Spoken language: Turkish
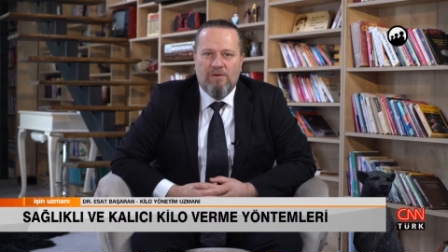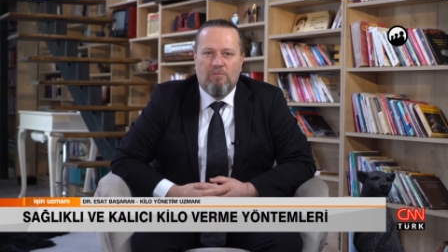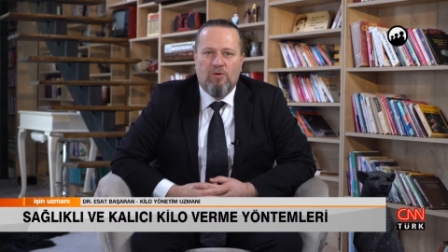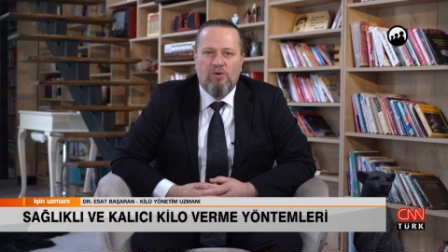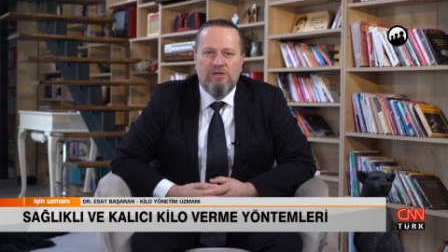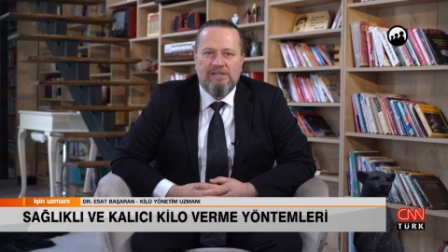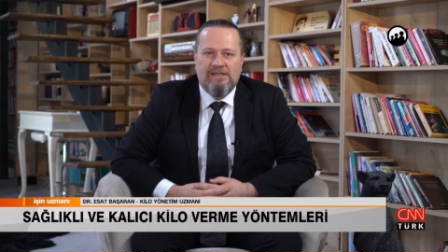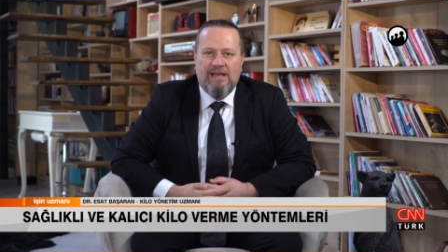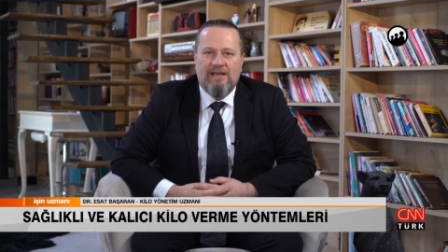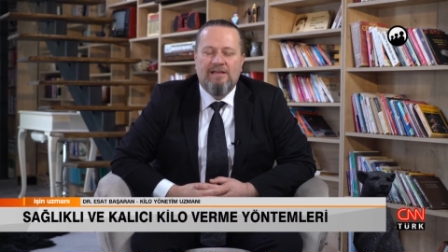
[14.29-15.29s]
Bugün
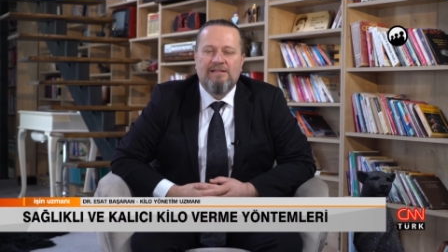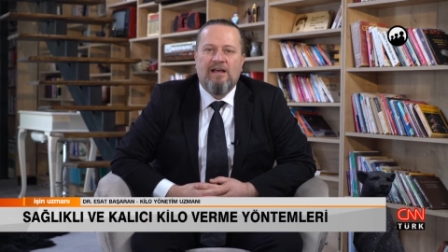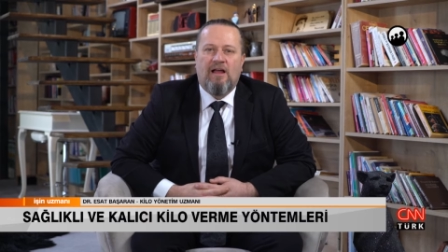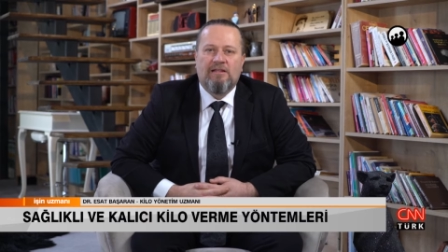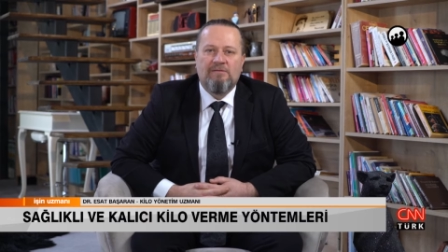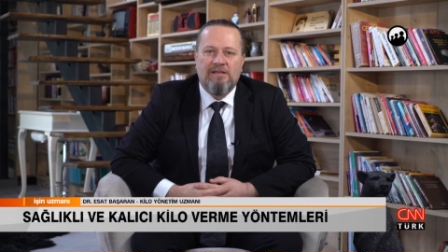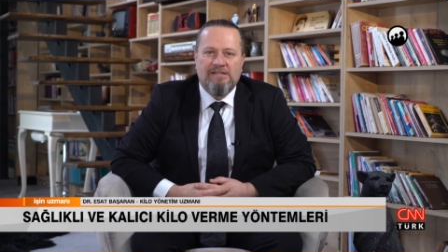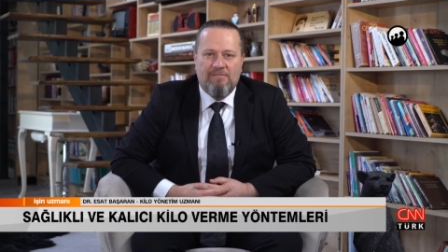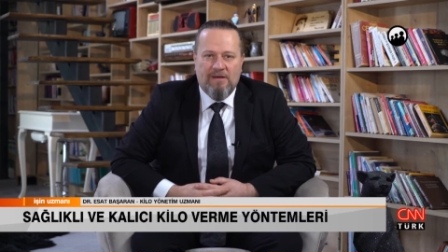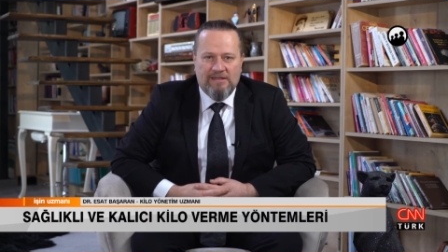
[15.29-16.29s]
size sağlıklı
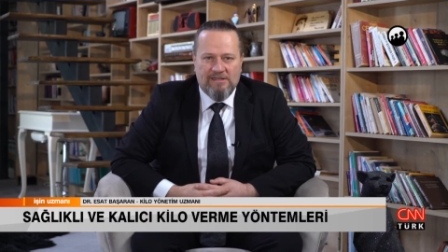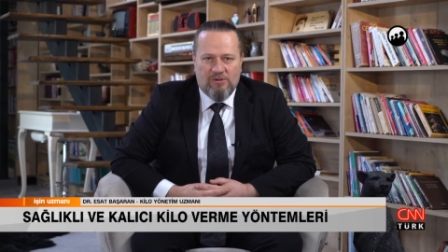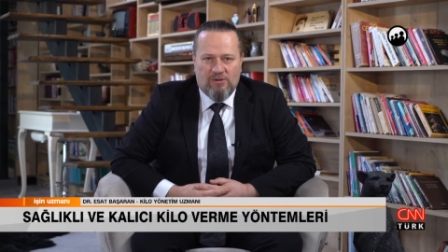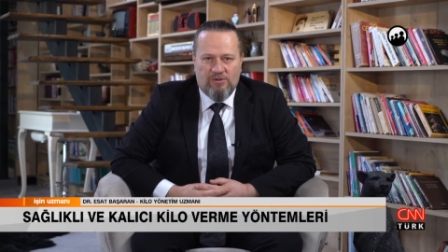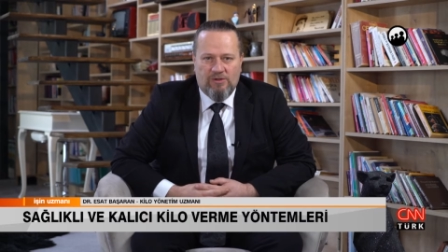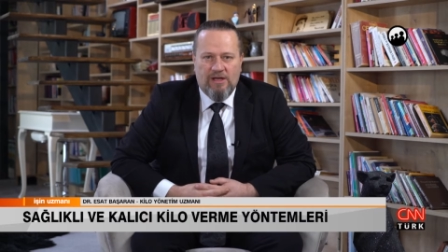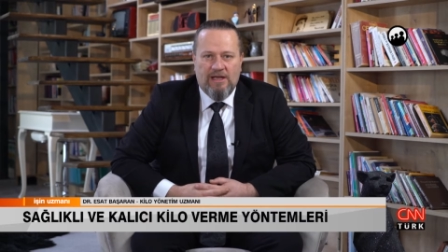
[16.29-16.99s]
beslenmek nasıl olur?